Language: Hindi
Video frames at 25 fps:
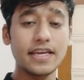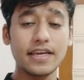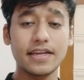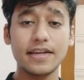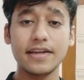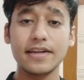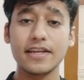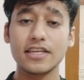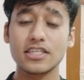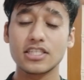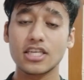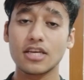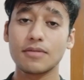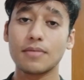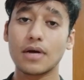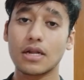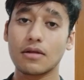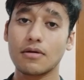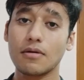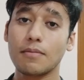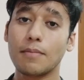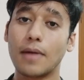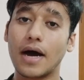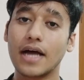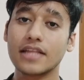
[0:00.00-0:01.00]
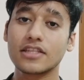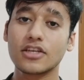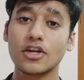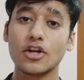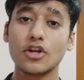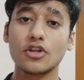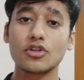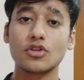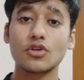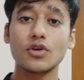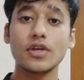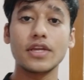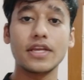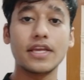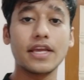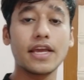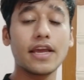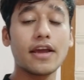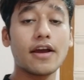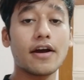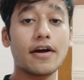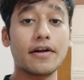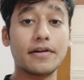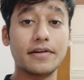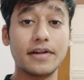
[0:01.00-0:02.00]
इंग्रेडिएंट्स के बारे में बात करें तो
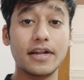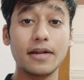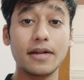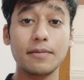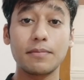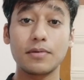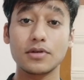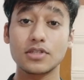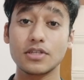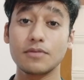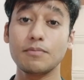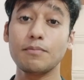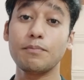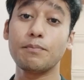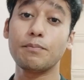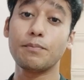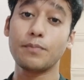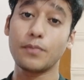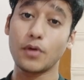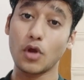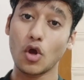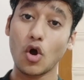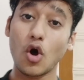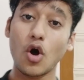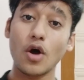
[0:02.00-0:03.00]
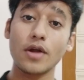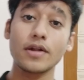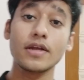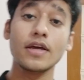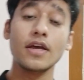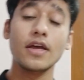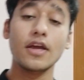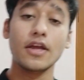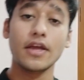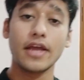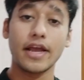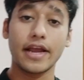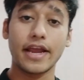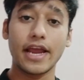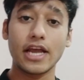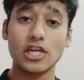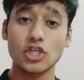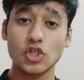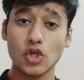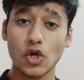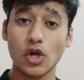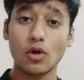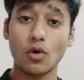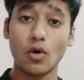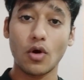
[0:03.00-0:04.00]
ये 100% परसेंट प्योर
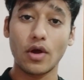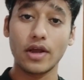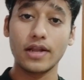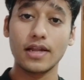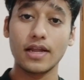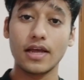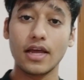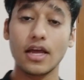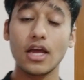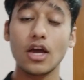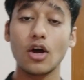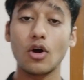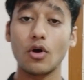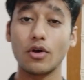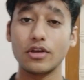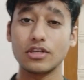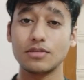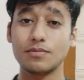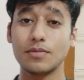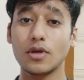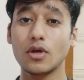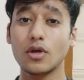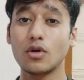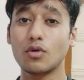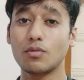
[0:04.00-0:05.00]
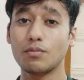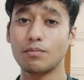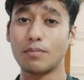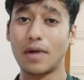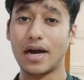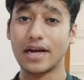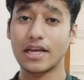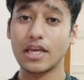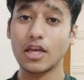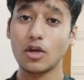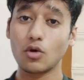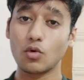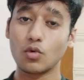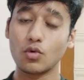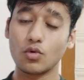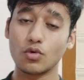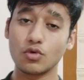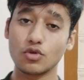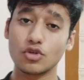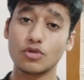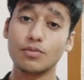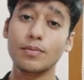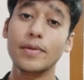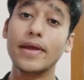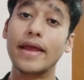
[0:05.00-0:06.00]
कैस्टर ऑयल है और इसमें बाकी
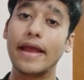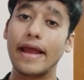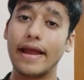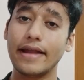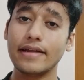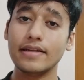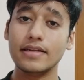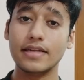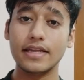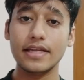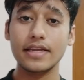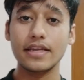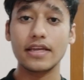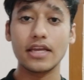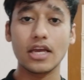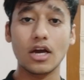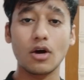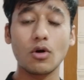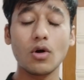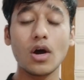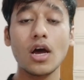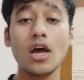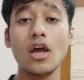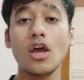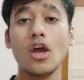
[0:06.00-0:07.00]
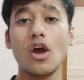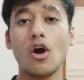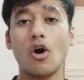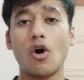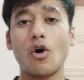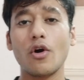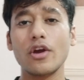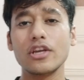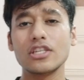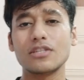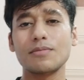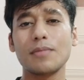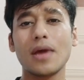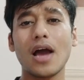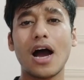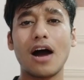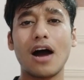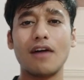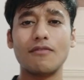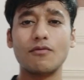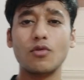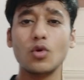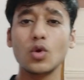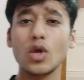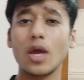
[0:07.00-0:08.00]
कुछ भी ऐड नहीं किया हुआ और इसमें
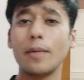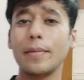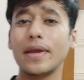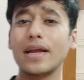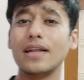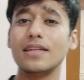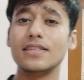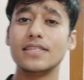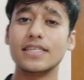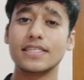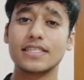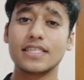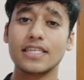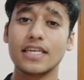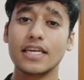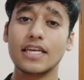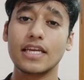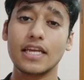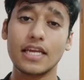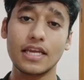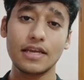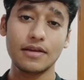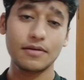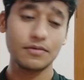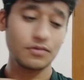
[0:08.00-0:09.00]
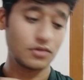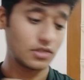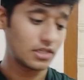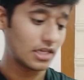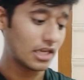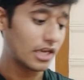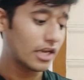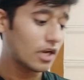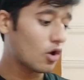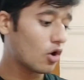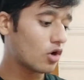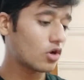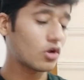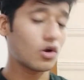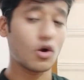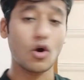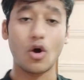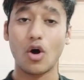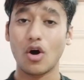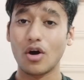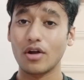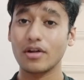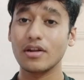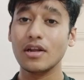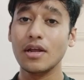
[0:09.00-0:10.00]
हार्मफुल केमिकल जैसे कि सिलिकॉन
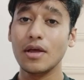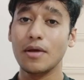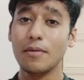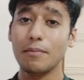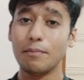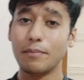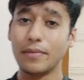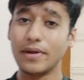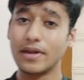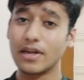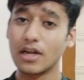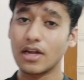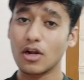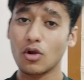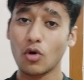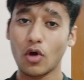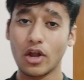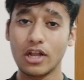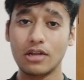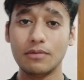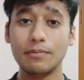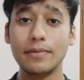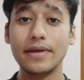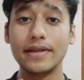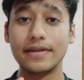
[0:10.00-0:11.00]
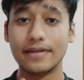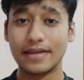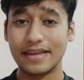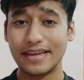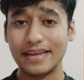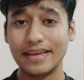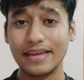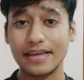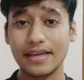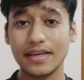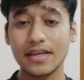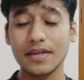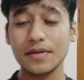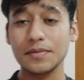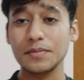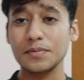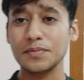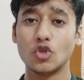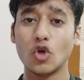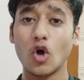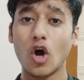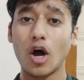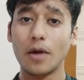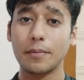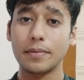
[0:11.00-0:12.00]
और मिनरल ऑयल भी नहीं है
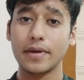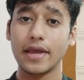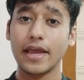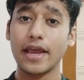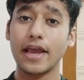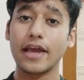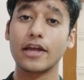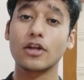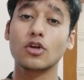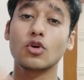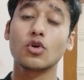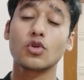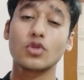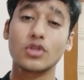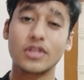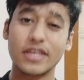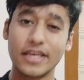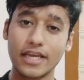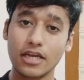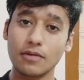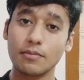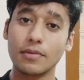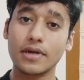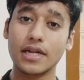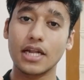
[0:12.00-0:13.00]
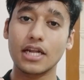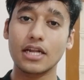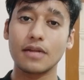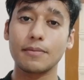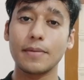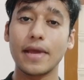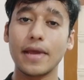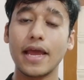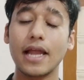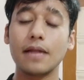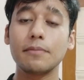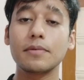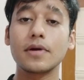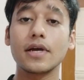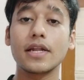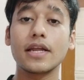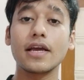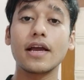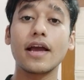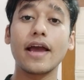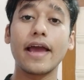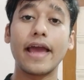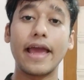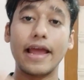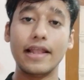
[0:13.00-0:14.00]
जो आपके हेयर को थिक बनाने में हेल्प
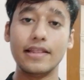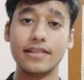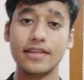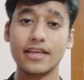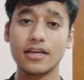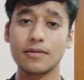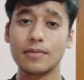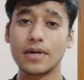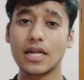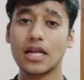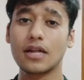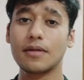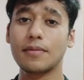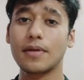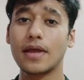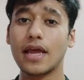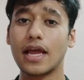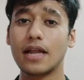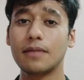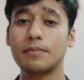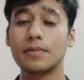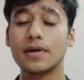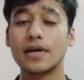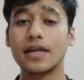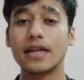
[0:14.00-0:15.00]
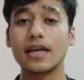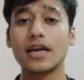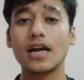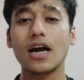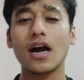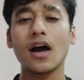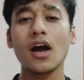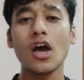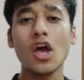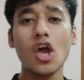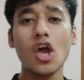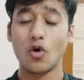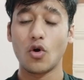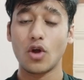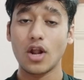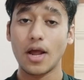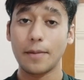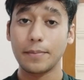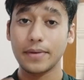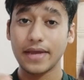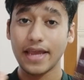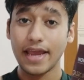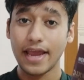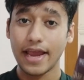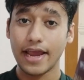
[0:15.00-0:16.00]
करेगा हेल्दियर बनाने में हेल्प करेगा
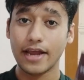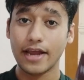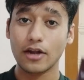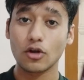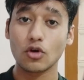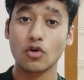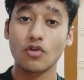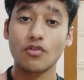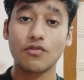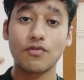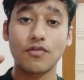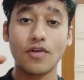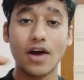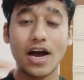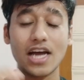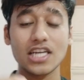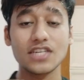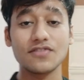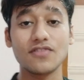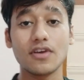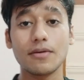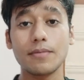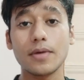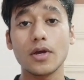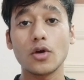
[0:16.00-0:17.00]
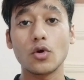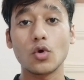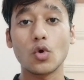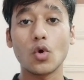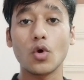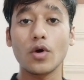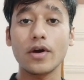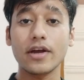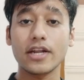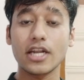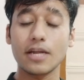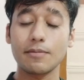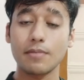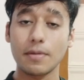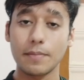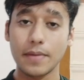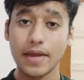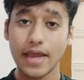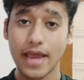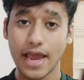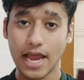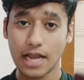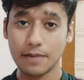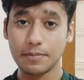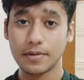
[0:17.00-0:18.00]
और आपके हेयर को फास्ट वे में ग्रो करने में
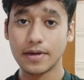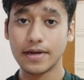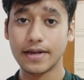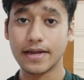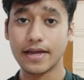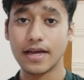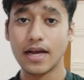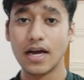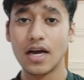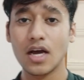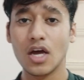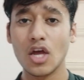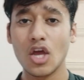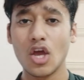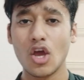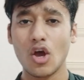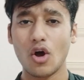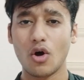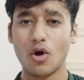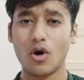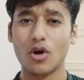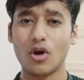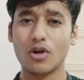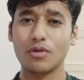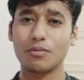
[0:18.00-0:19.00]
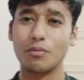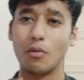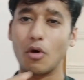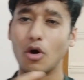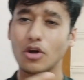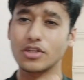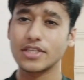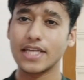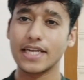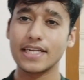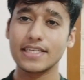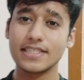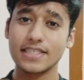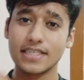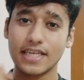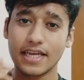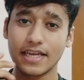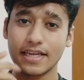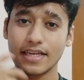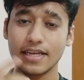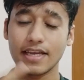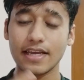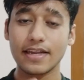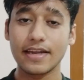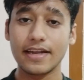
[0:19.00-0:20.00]
भी हेल्प करेगा और बहुत सारे
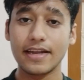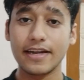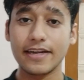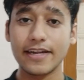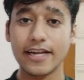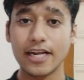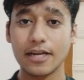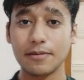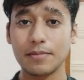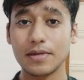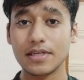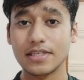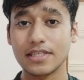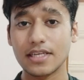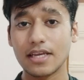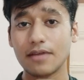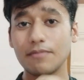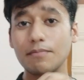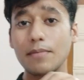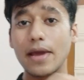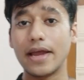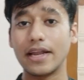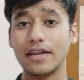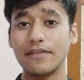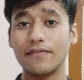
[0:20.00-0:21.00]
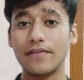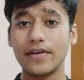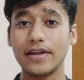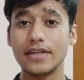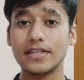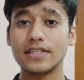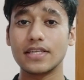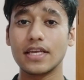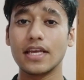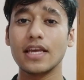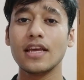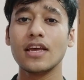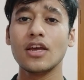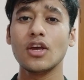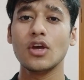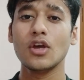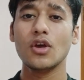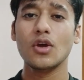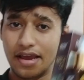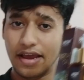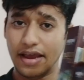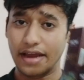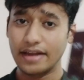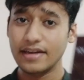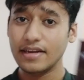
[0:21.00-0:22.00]
स्किन के रिलेटेड भी इसके बेनिफिट्स हैं
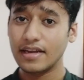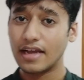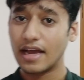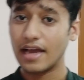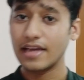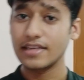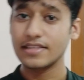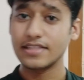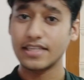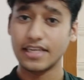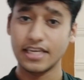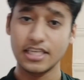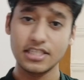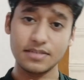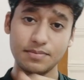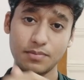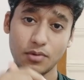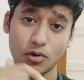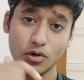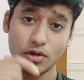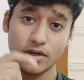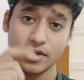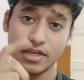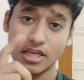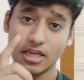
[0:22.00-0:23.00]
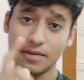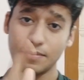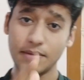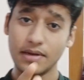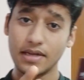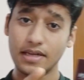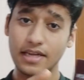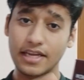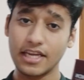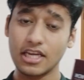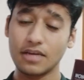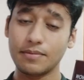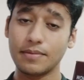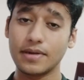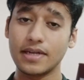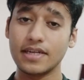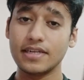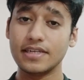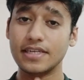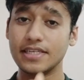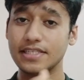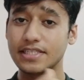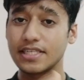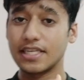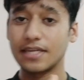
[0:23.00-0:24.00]
एंड गाइज इस प्रोडक्ट की भी लिंक
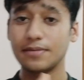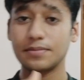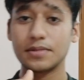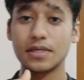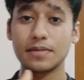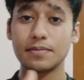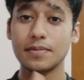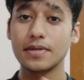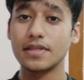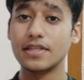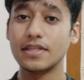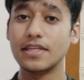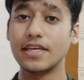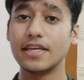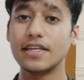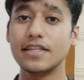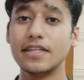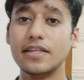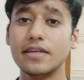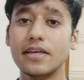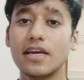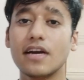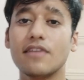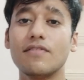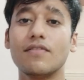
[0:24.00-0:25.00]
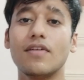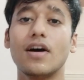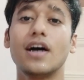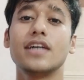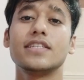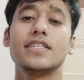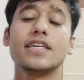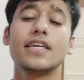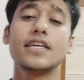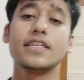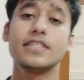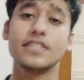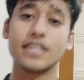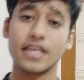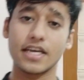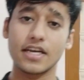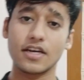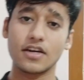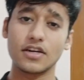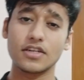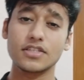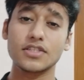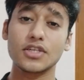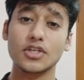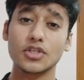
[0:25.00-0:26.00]
मैंने डिस्क्रिप्शन में दे दिया है वहाँ जाके चेक
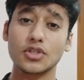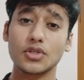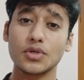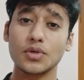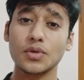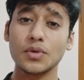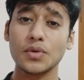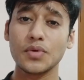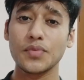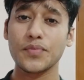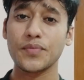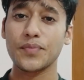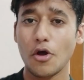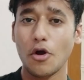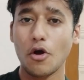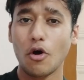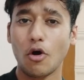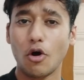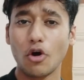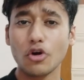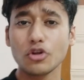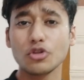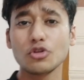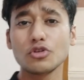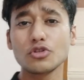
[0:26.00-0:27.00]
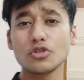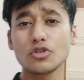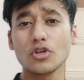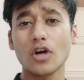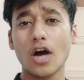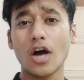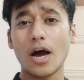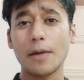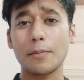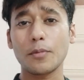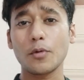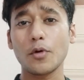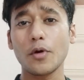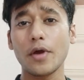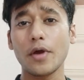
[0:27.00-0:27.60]
कर सकते हो और दोस्तों आपको